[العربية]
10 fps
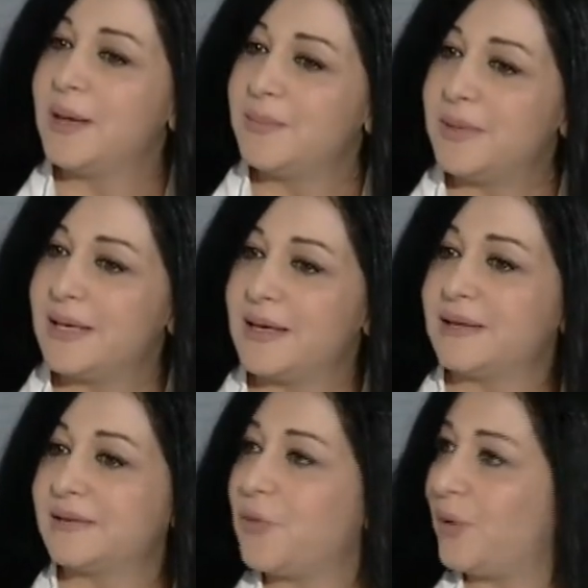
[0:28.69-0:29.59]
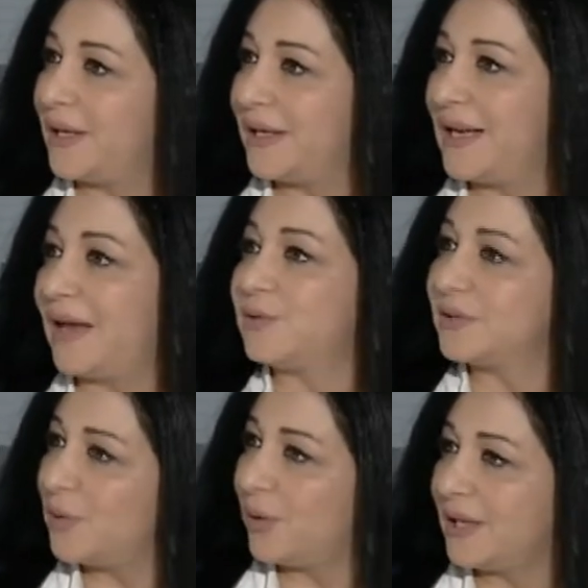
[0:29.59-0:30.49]
بالتوعيه لانه
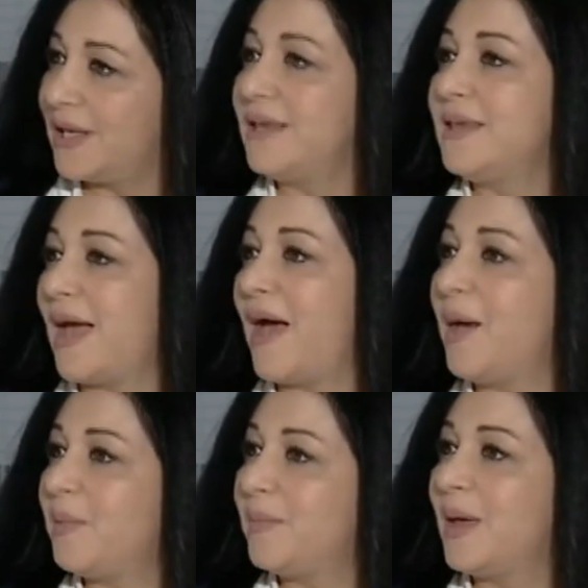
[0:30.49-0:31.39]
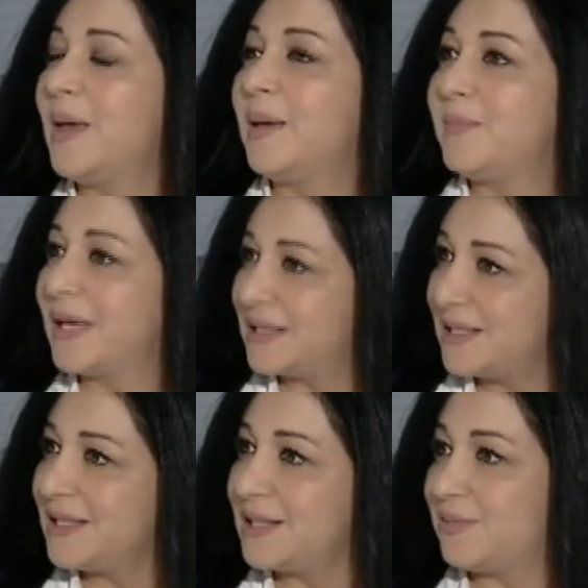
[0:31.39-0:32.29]
التوعيه هي اهم
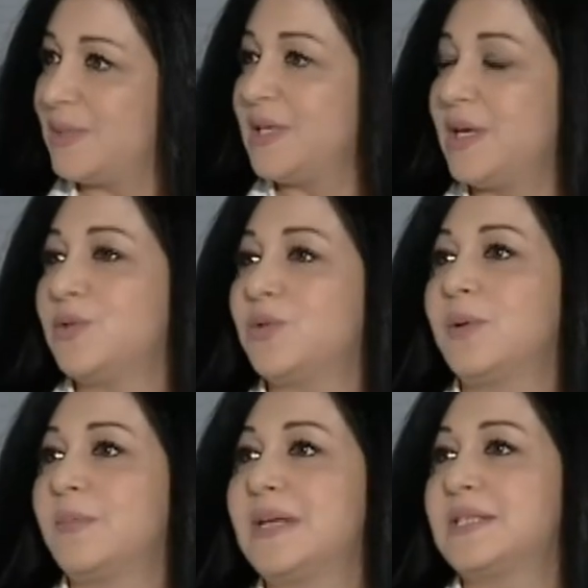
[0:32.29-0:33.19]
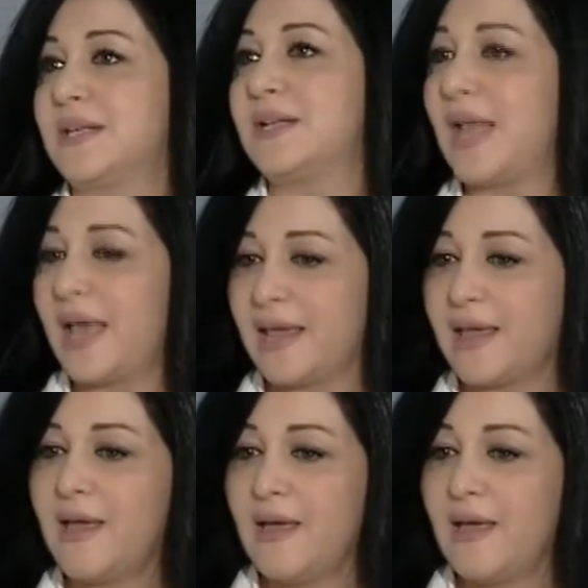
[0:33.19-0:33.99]
بكثير من انه بس نلاقي